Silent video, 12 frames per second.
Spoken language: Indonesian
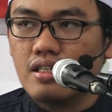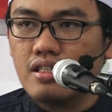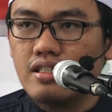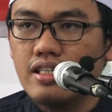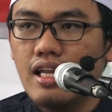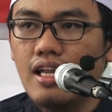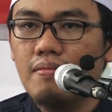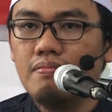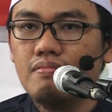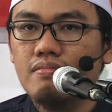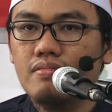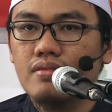di
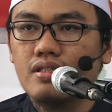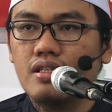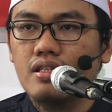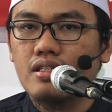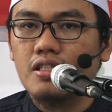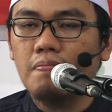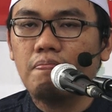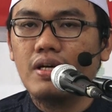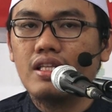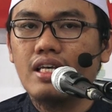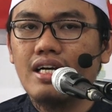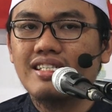dalam ya,
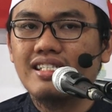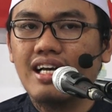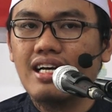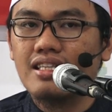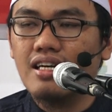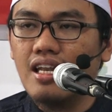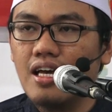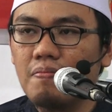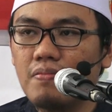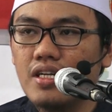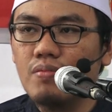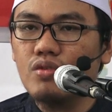tempat yang sangat
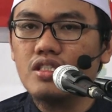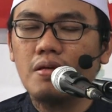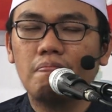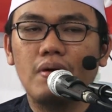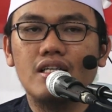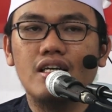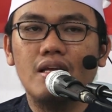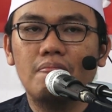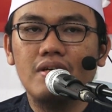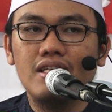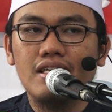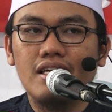gelap, namun tempat
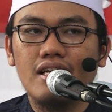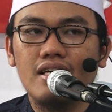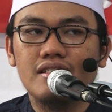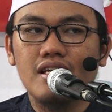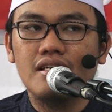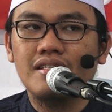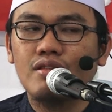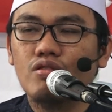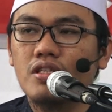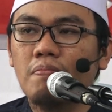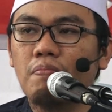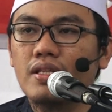gelap ini adalah salah
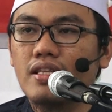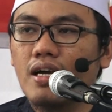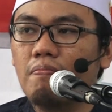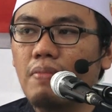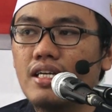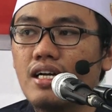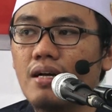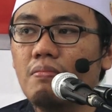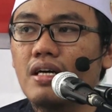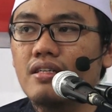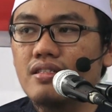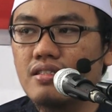satu tempat yang paling
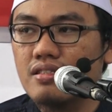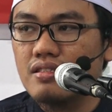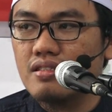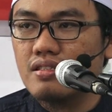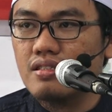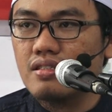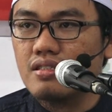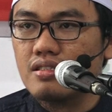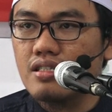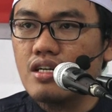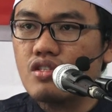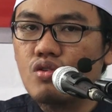aman
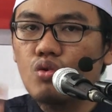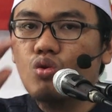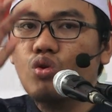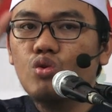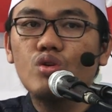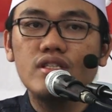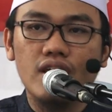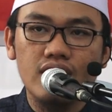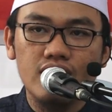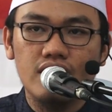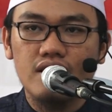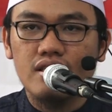dari seluruh dunia.
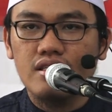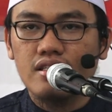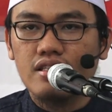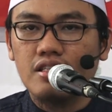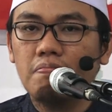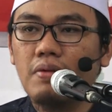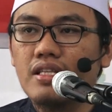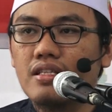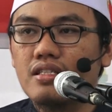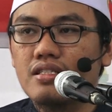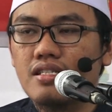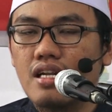
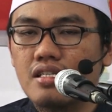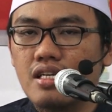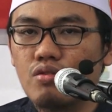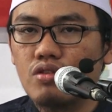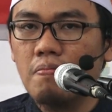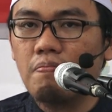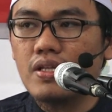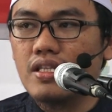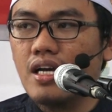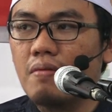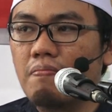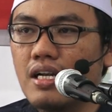Tempat salah satu tempat
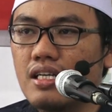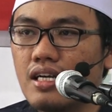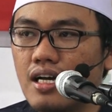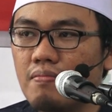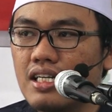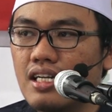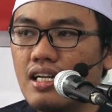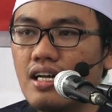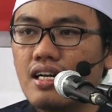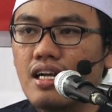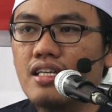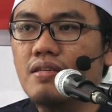yang paling aman
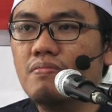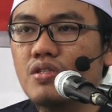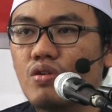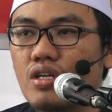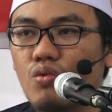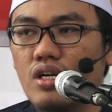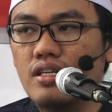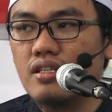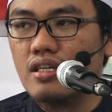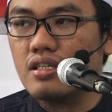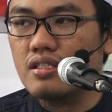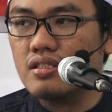adalah rahim seorang
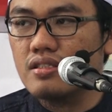wanita.